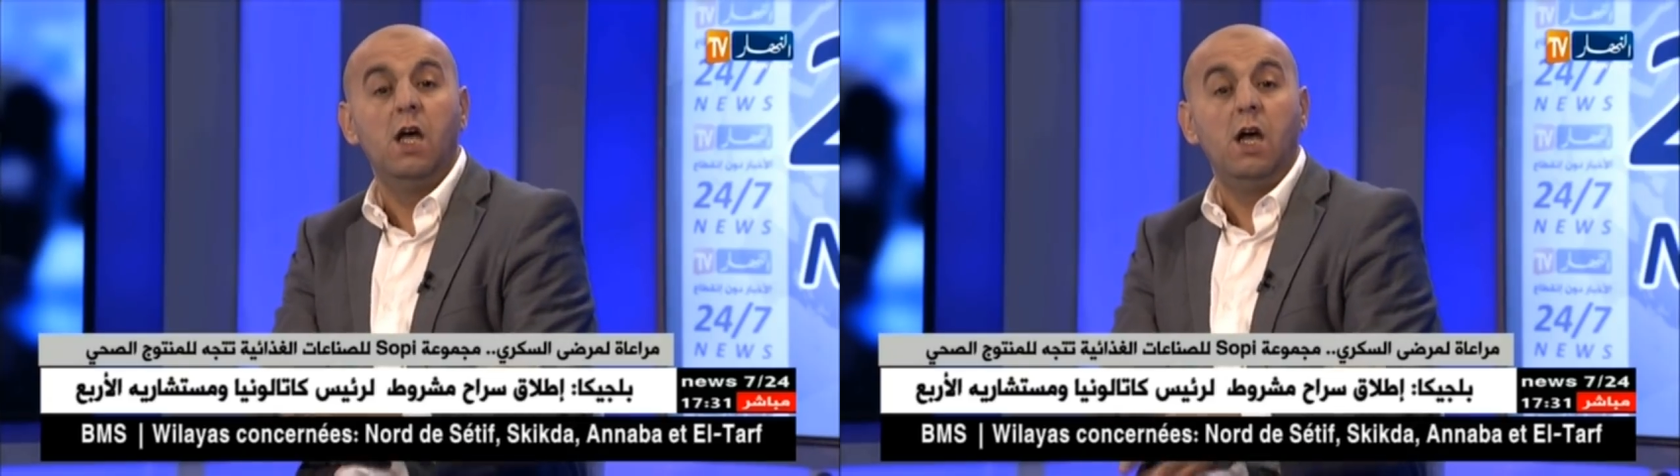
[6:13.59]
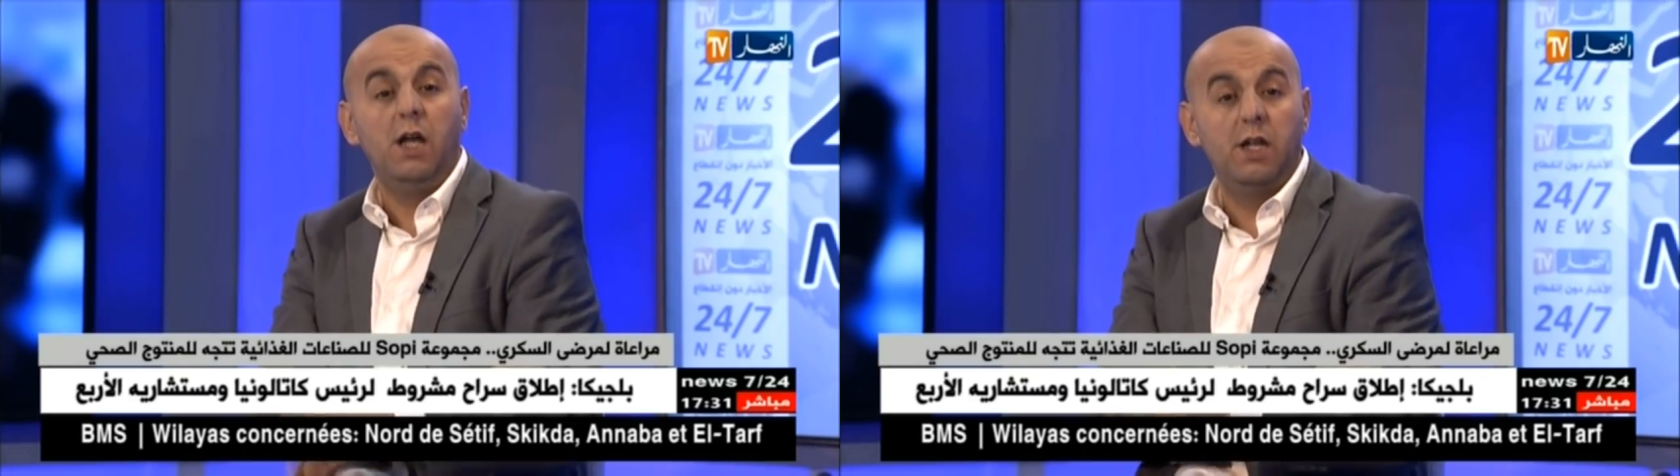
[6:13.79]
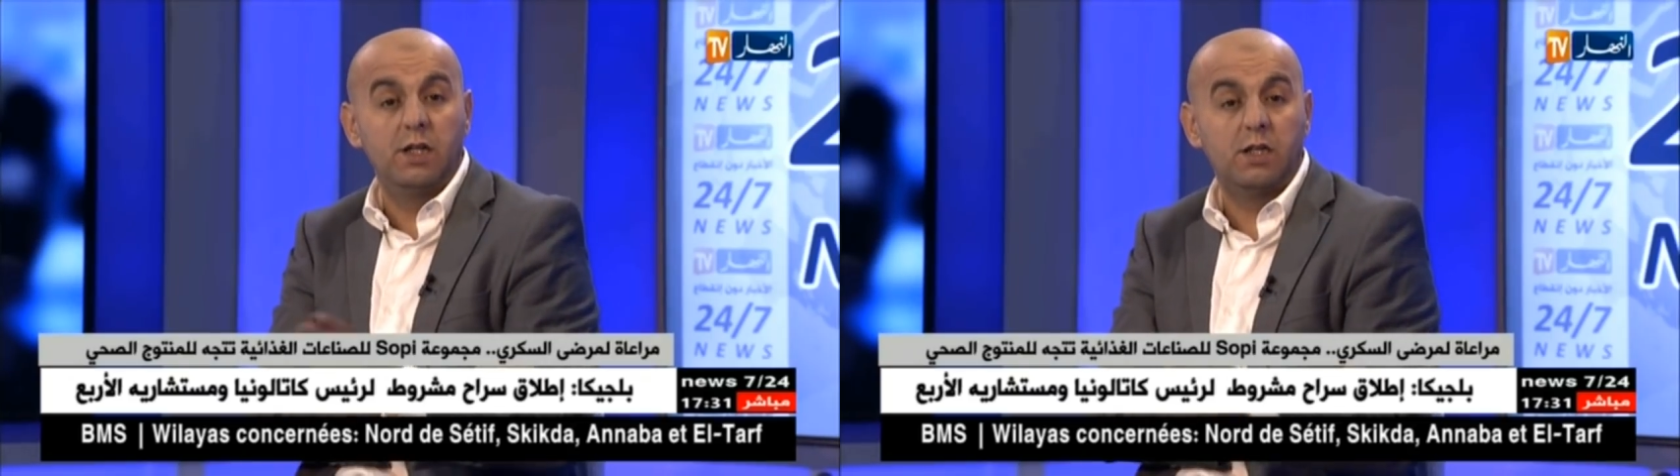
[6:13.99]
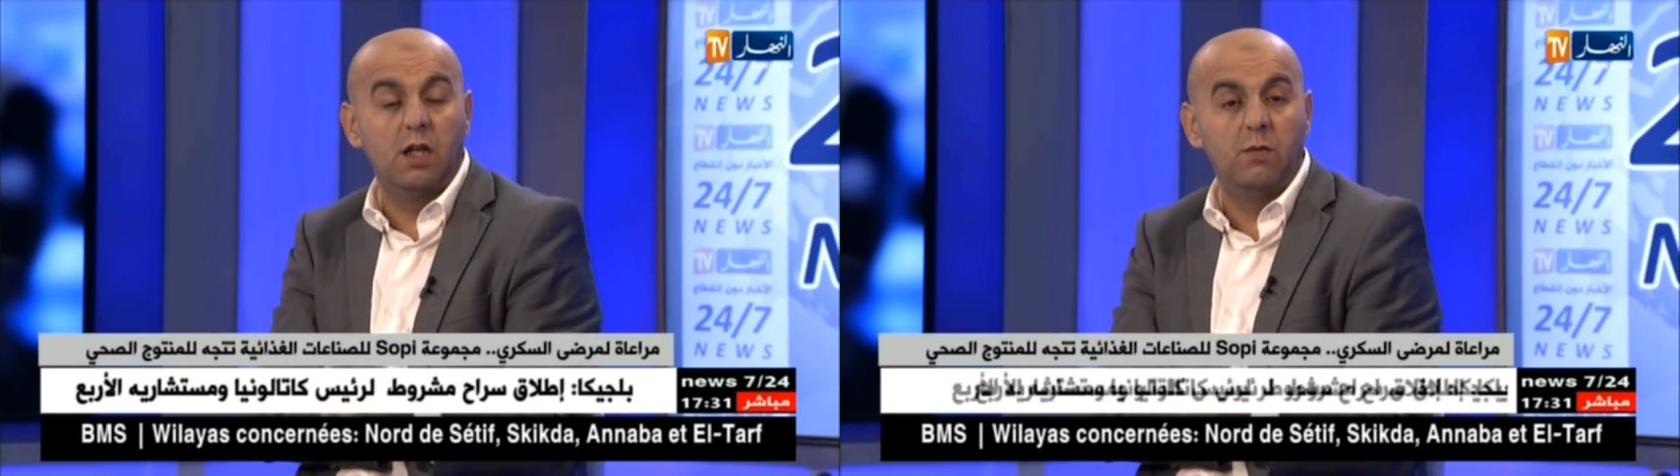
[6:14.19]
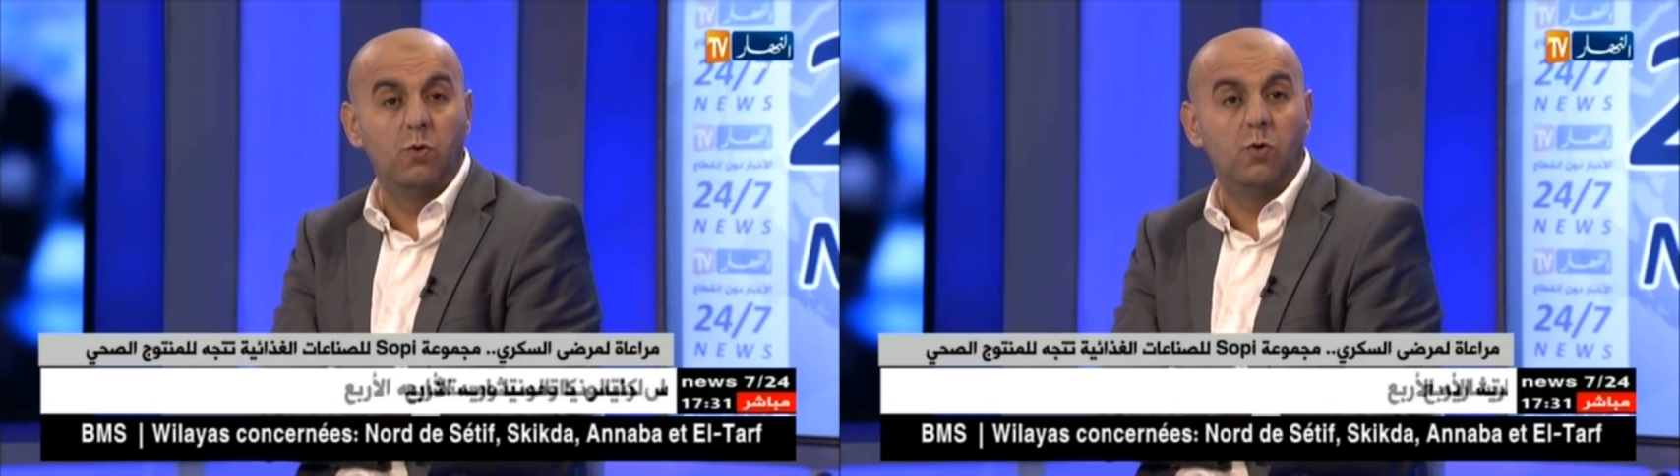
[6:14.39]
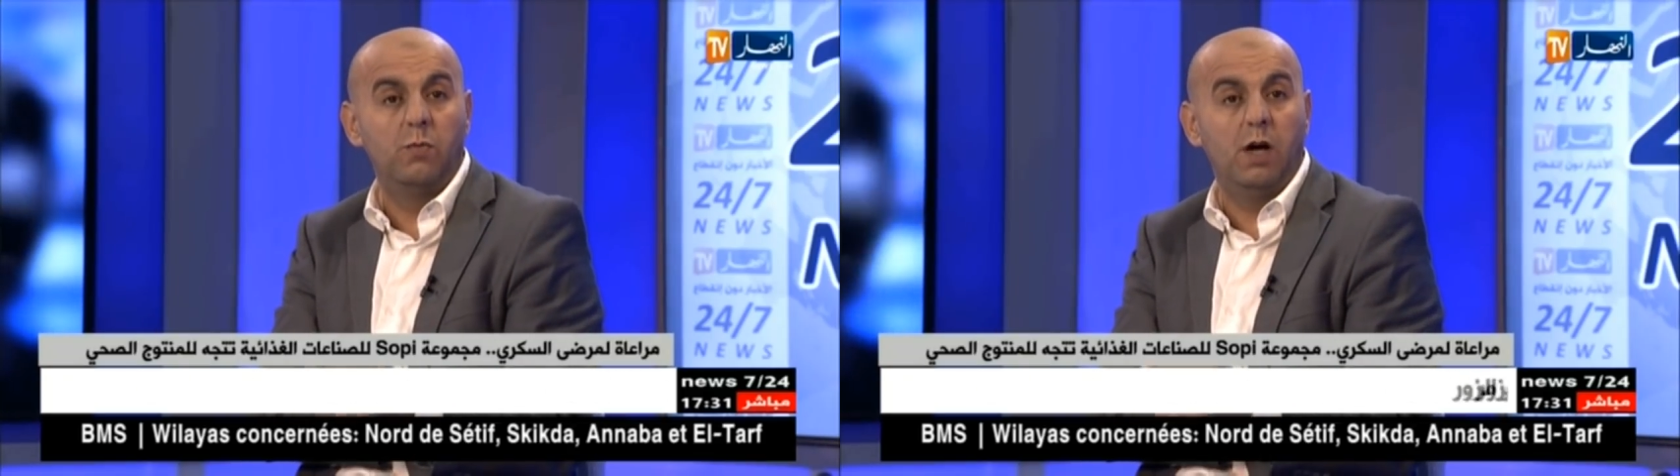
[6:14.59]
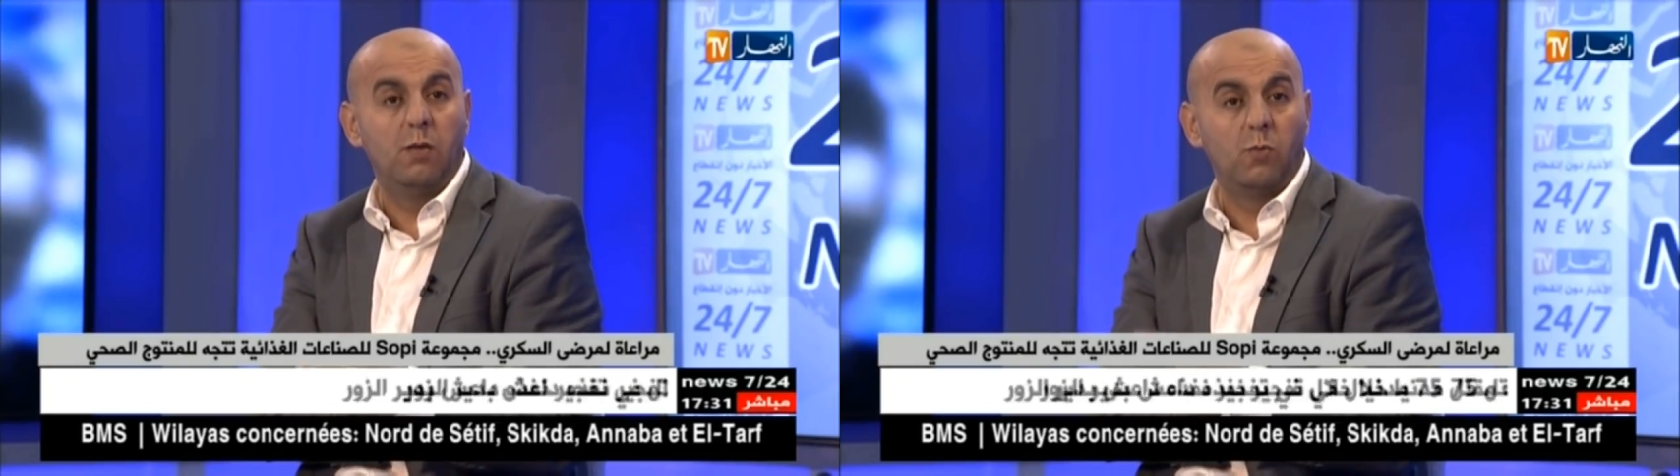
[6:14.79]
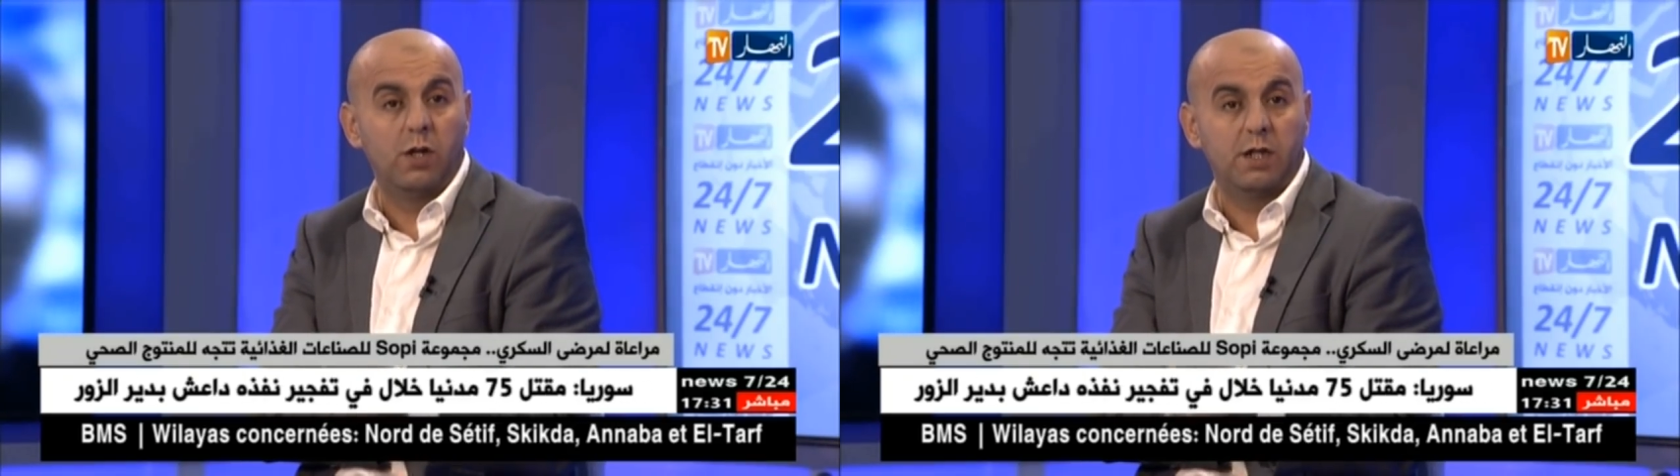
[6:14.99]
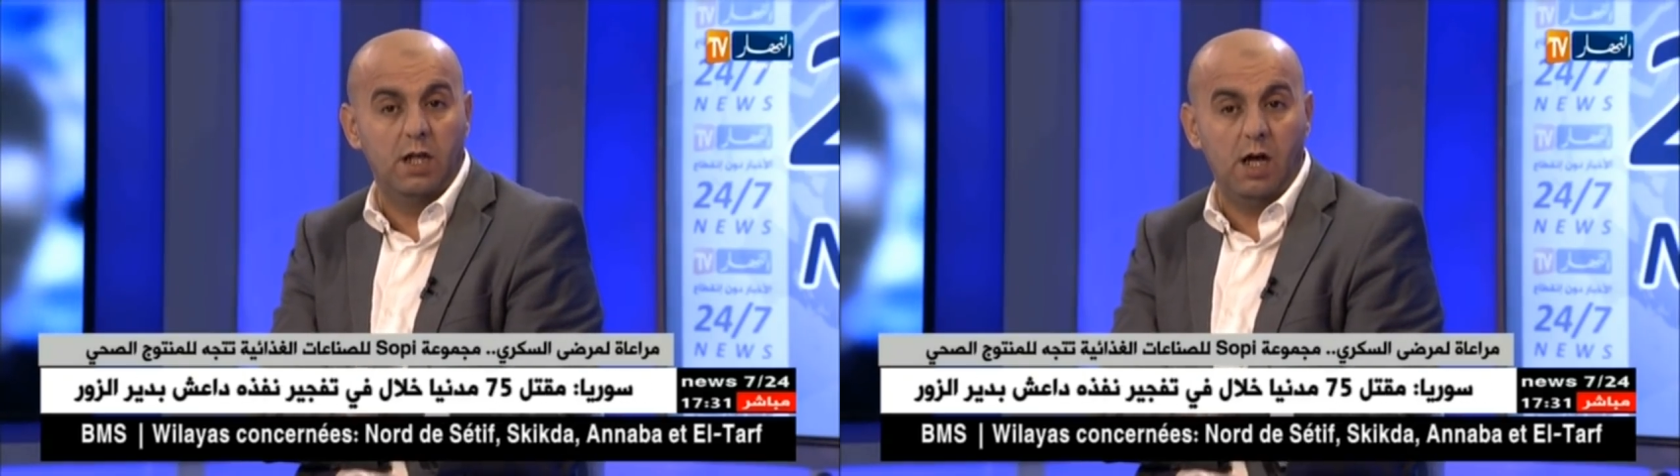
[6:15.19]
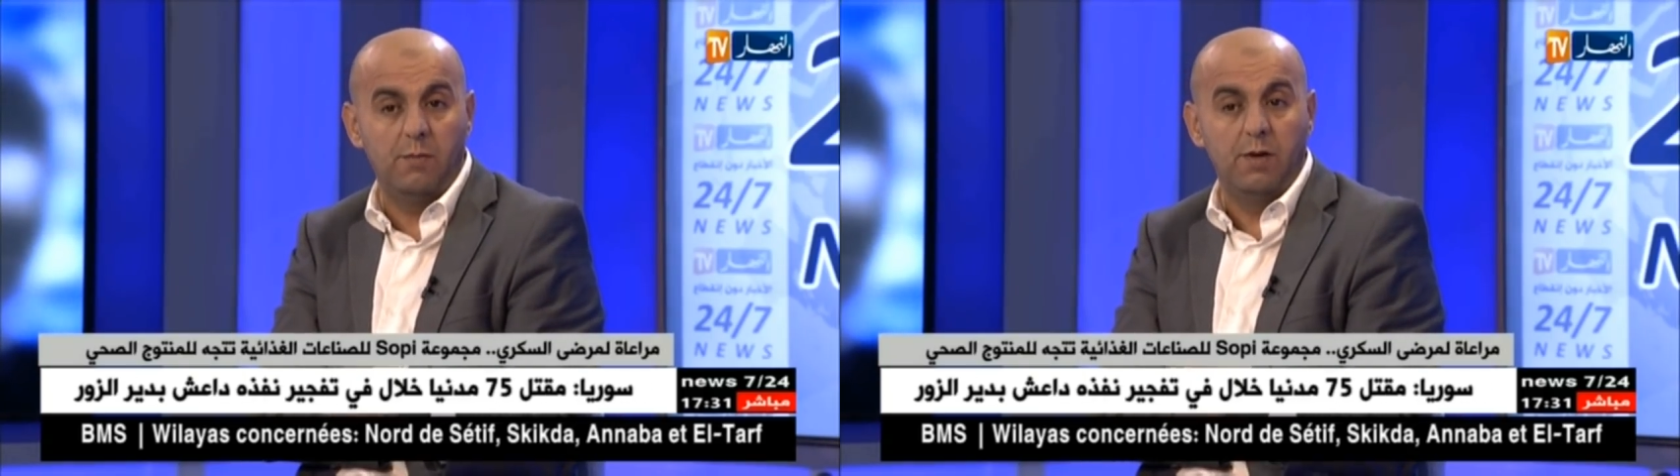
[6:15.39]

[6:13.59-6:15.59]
احنا نتكلموا مع المواطن العام